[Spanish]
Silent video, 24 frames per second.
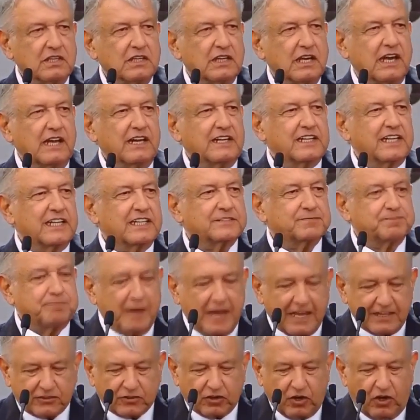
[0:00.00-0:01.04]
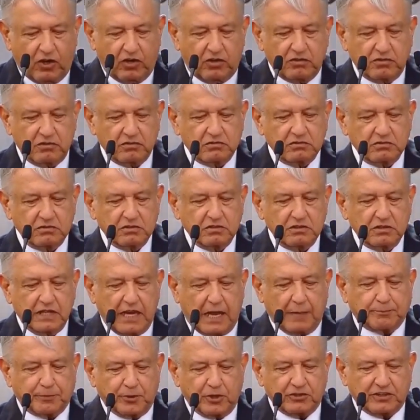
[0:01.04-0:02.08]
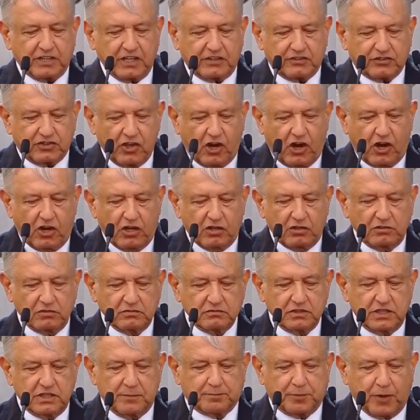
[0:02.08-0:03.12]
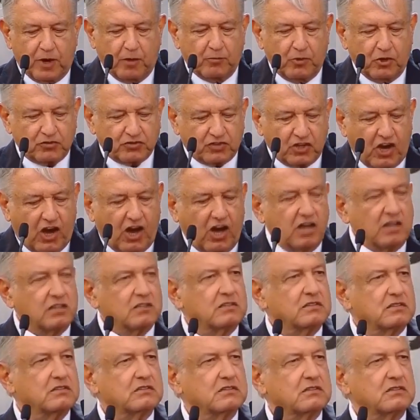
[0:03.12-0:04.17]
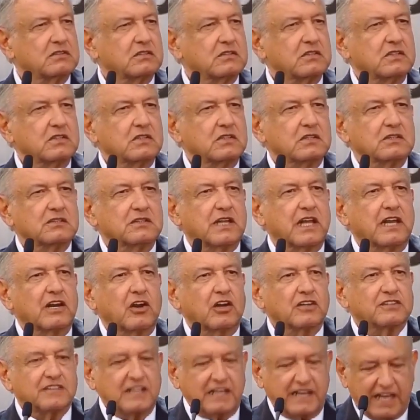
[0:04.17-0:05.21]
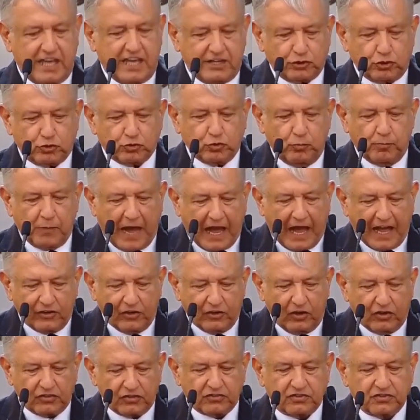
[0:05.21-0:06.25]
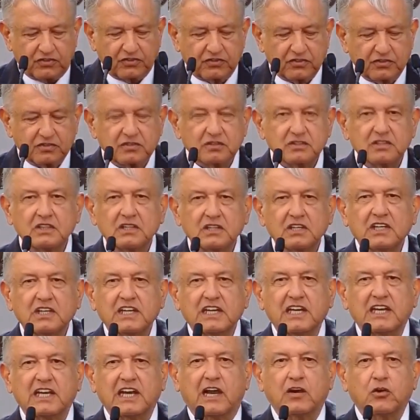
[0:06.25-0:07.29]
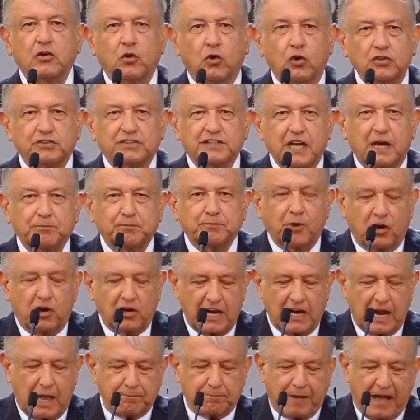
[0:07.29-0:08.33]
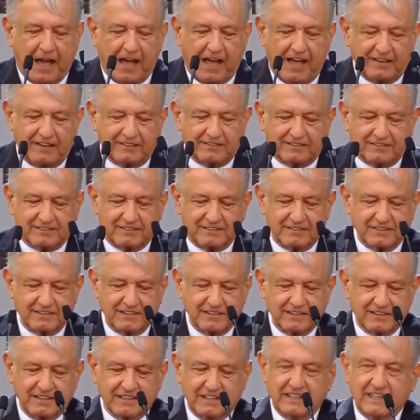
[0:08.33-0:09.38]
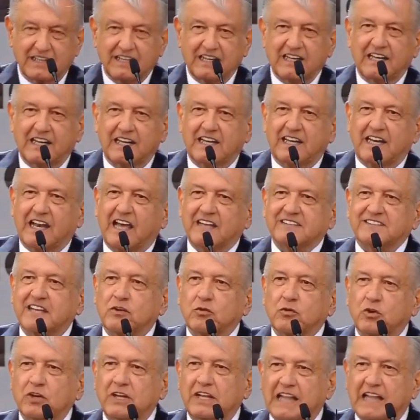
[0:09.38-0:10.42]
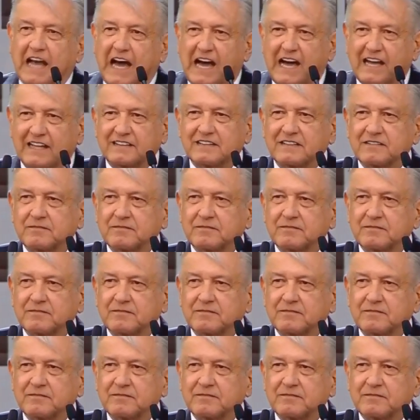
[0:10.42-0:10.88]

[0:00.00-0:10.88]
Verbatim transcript: el respeto, la protección y promoción de los derechos humanos y la lucha por la paz y la seguridad